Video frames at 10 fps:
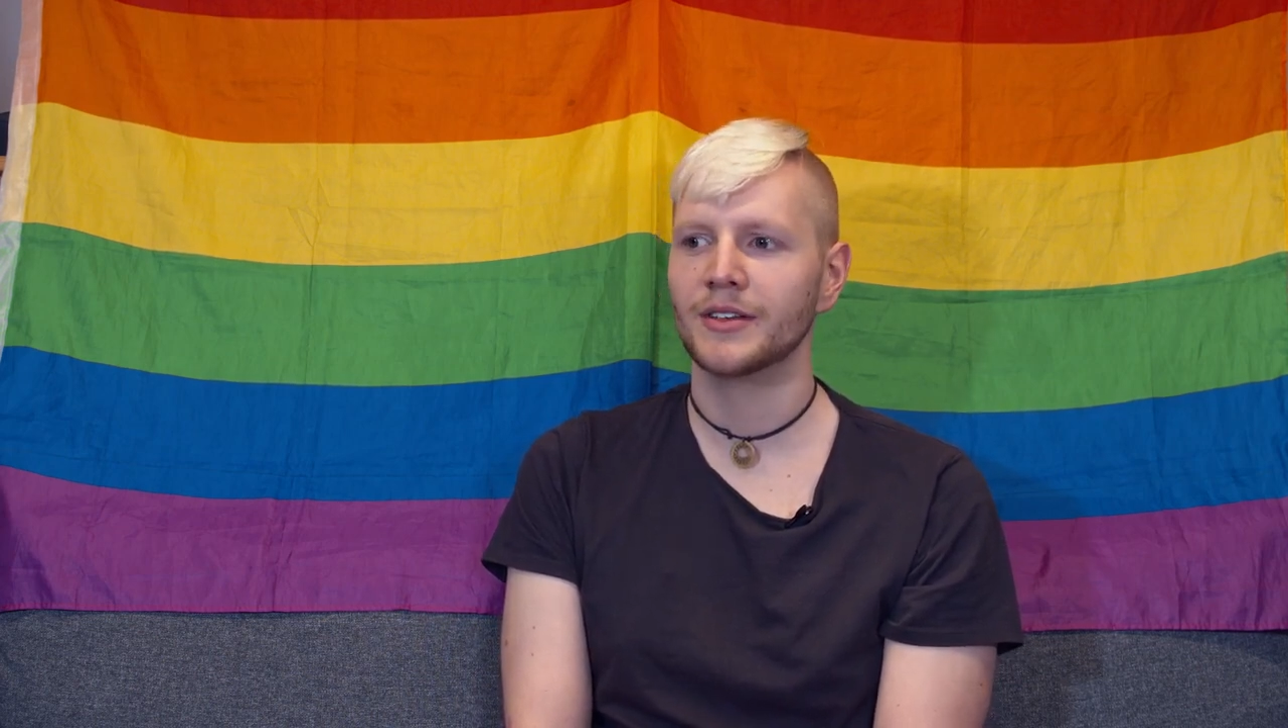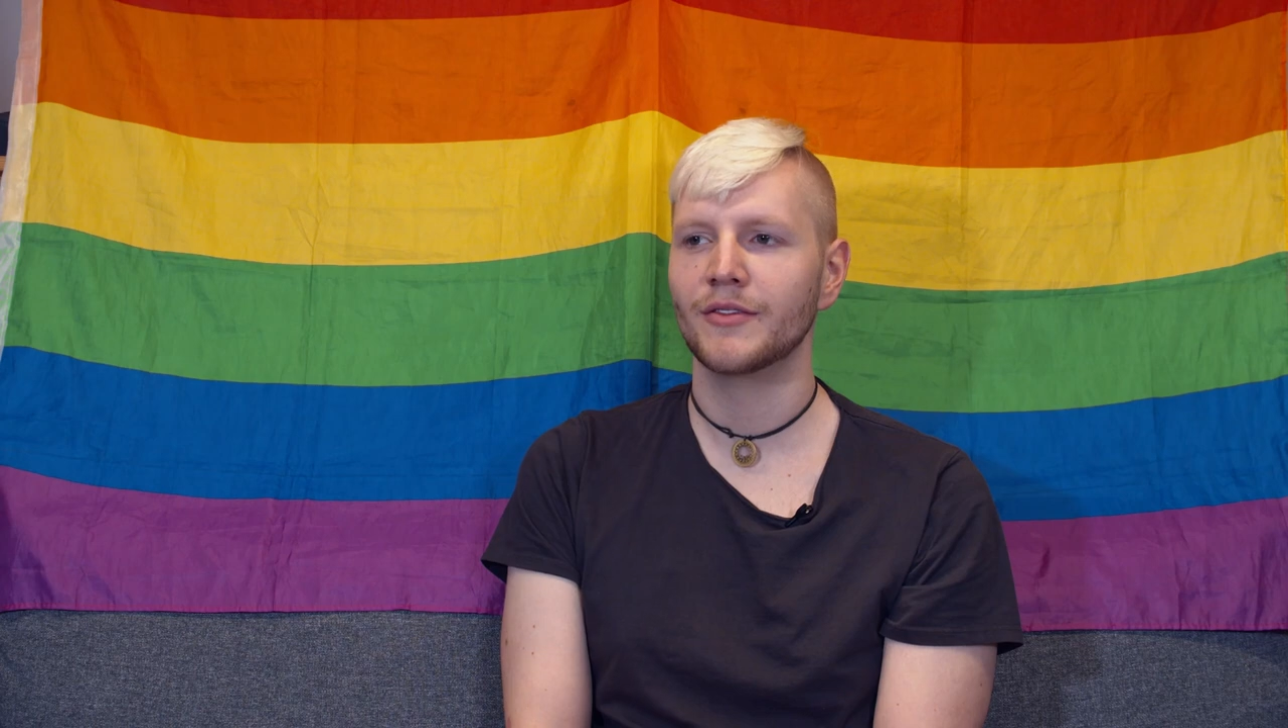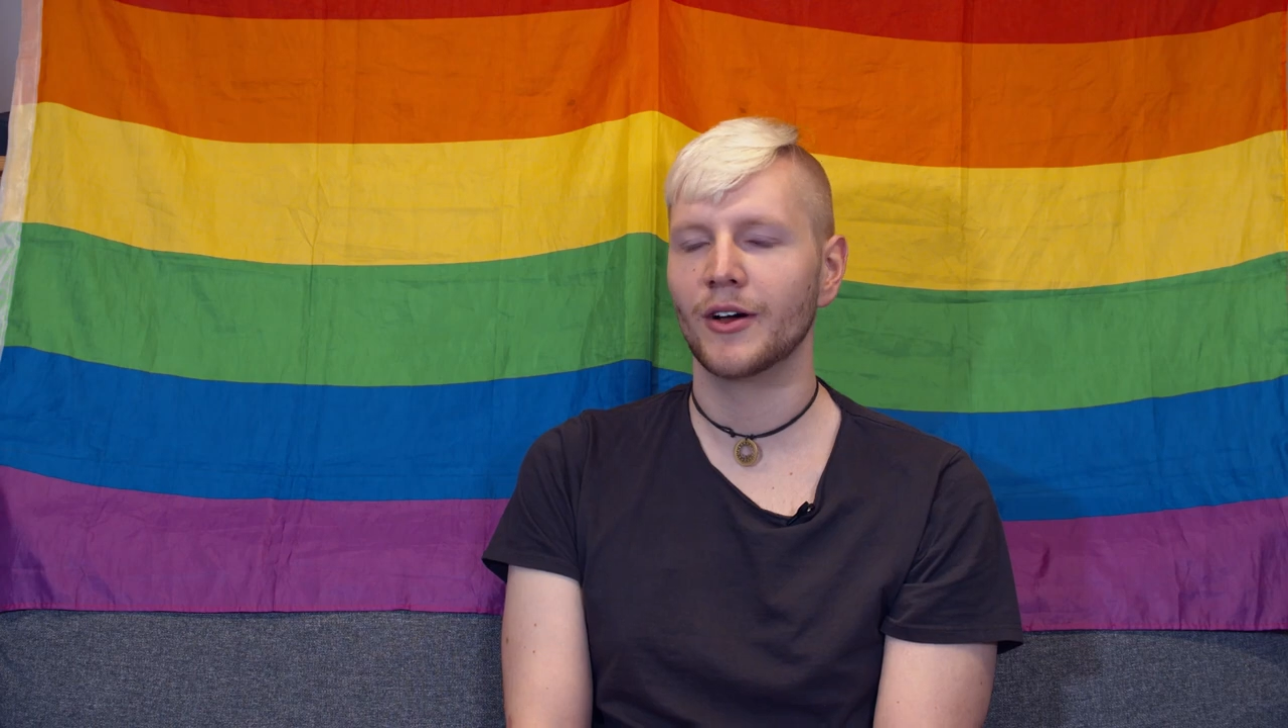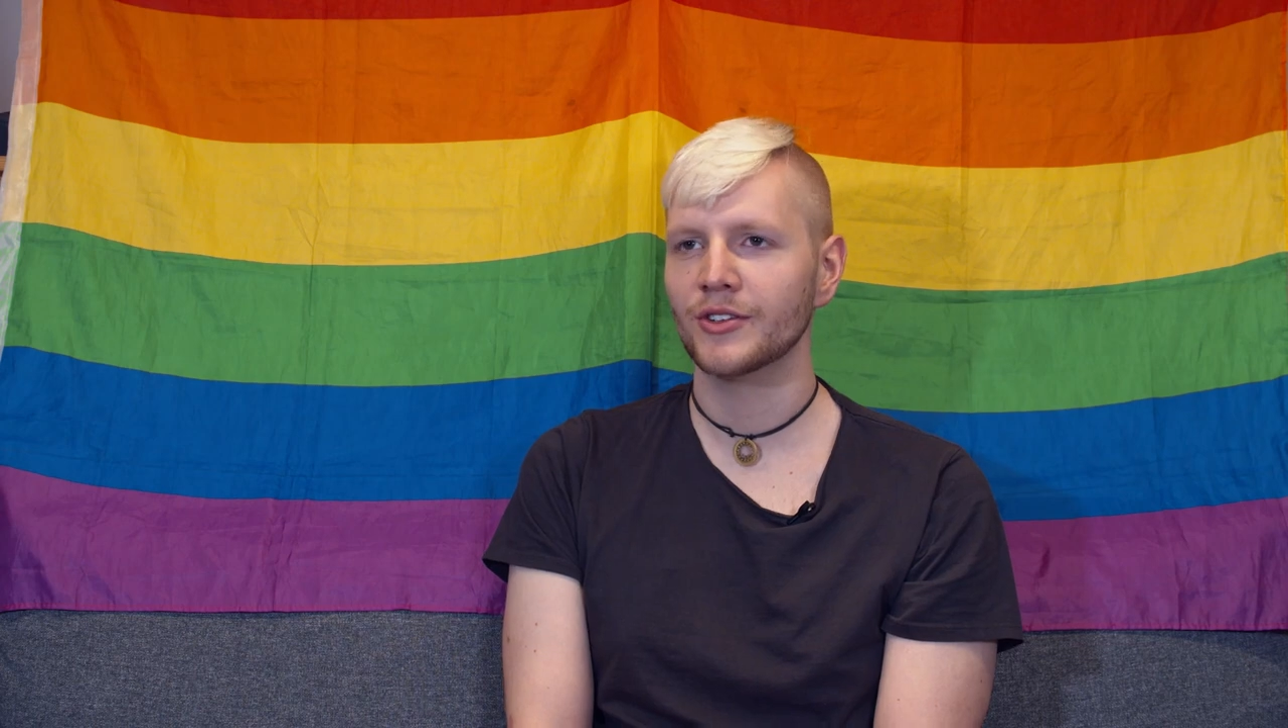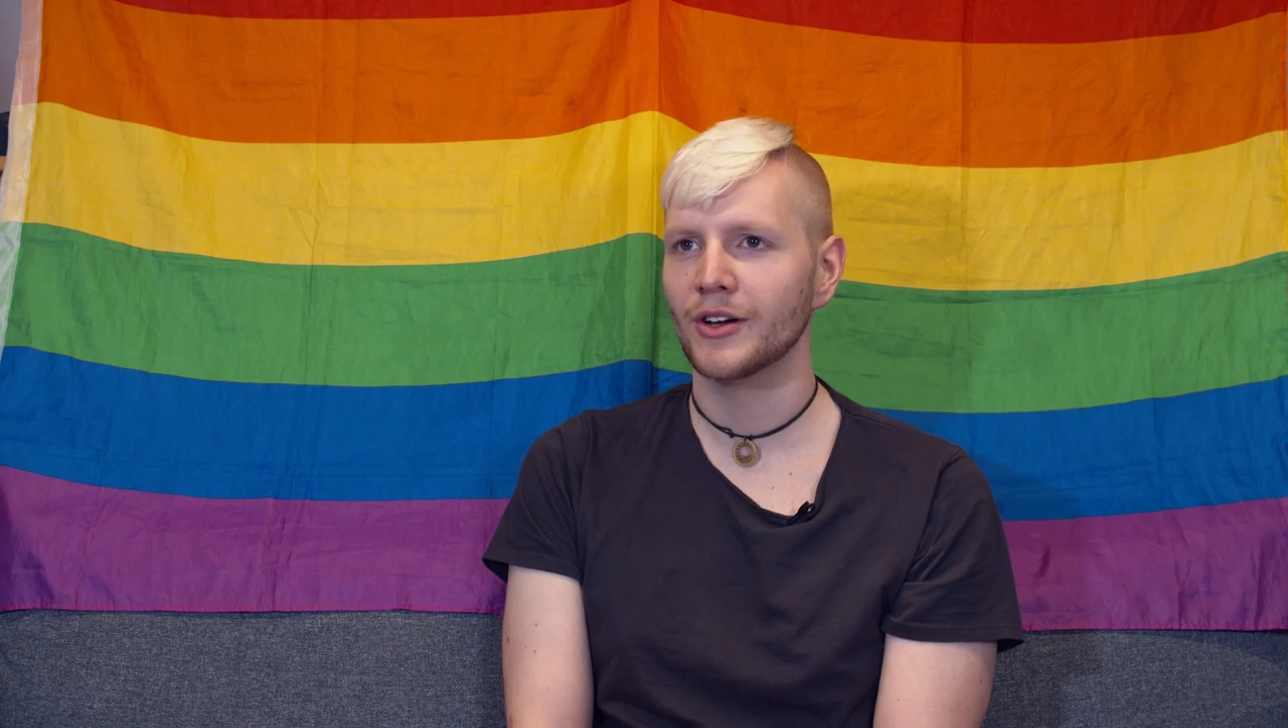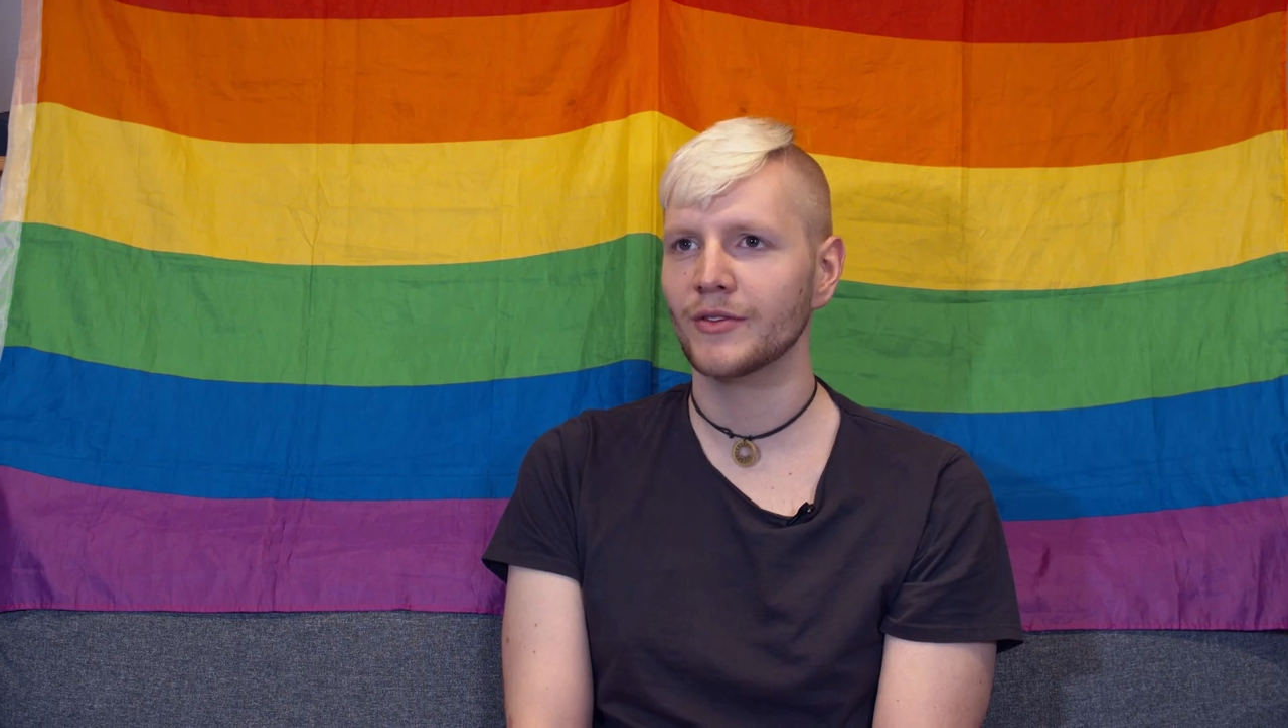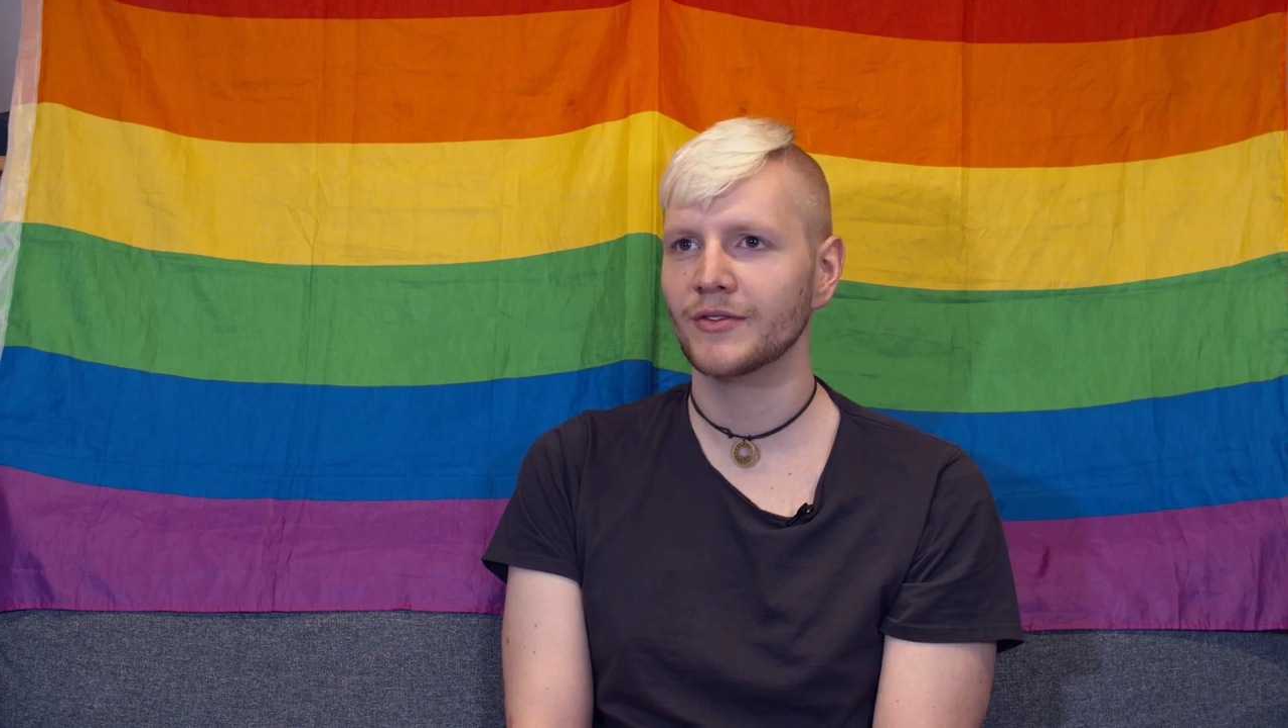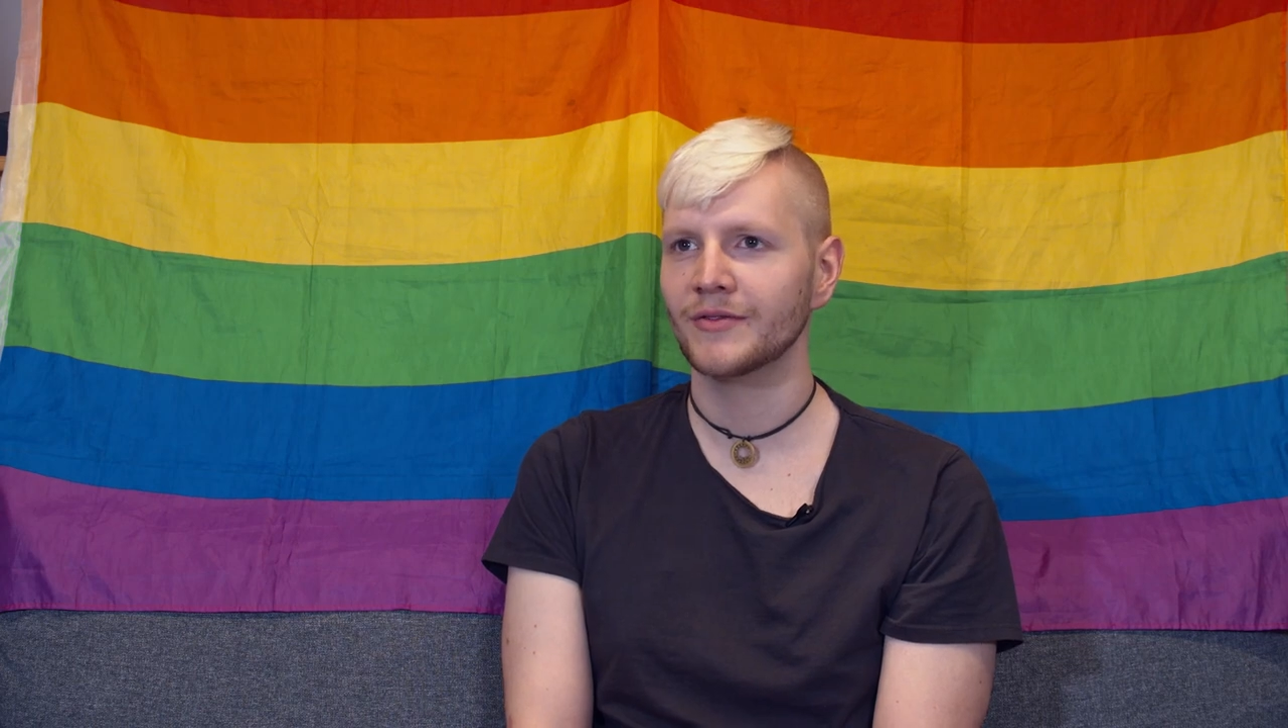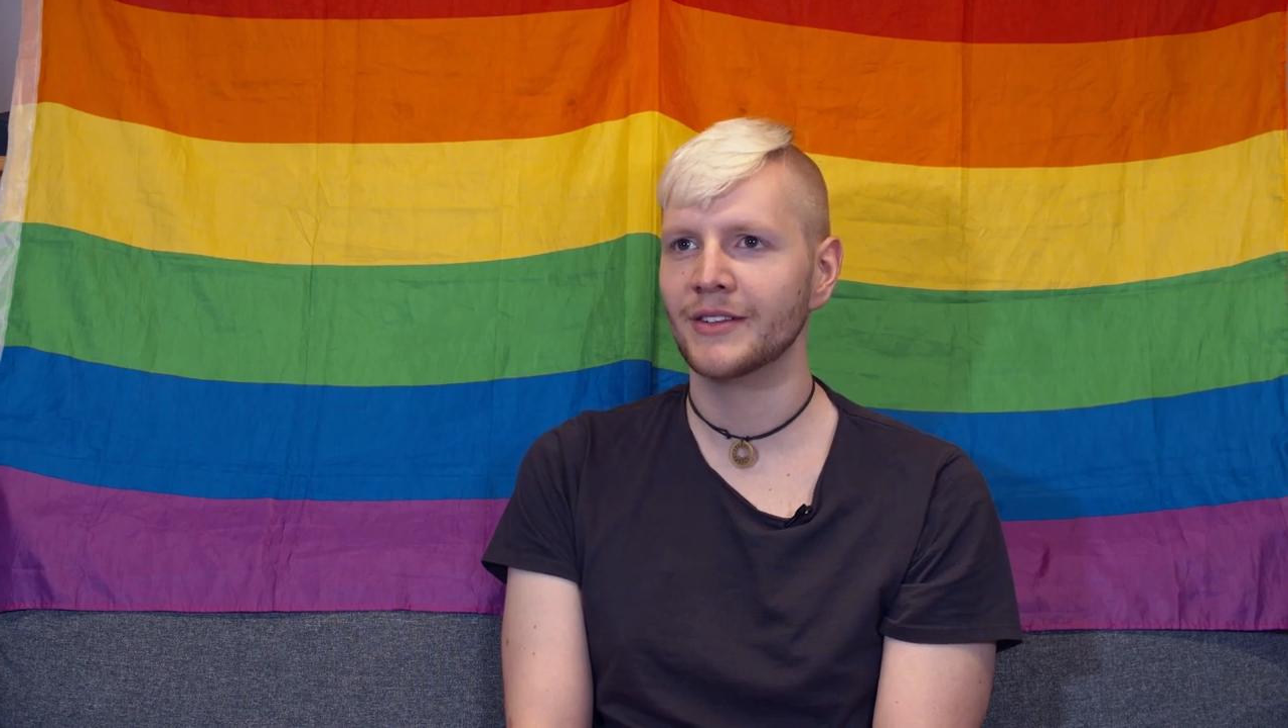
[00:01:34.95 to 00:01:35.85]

den Flauschhaufen,